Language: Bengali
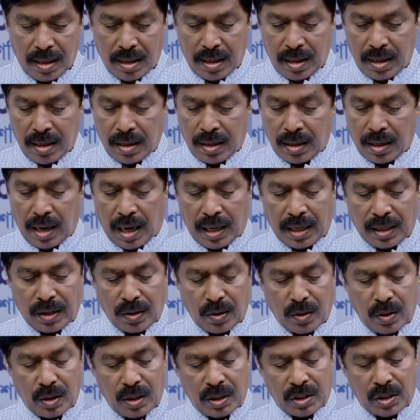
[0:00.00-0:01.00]
কালের
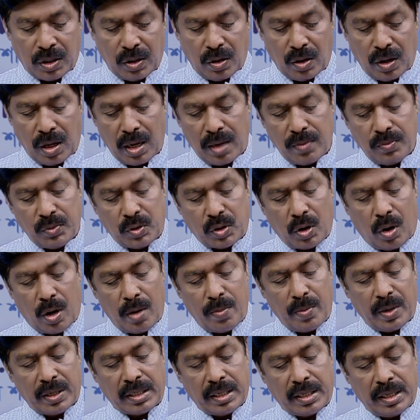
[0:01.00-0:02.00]
কণ্ঠের শিরোনাম ছয়
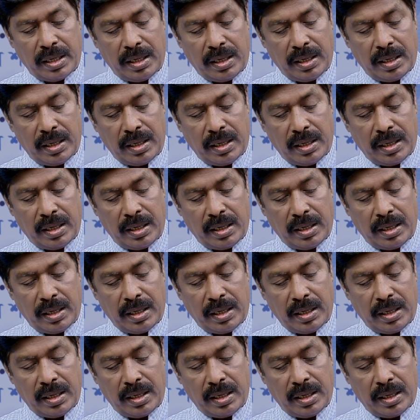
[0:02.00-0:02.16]
মাসে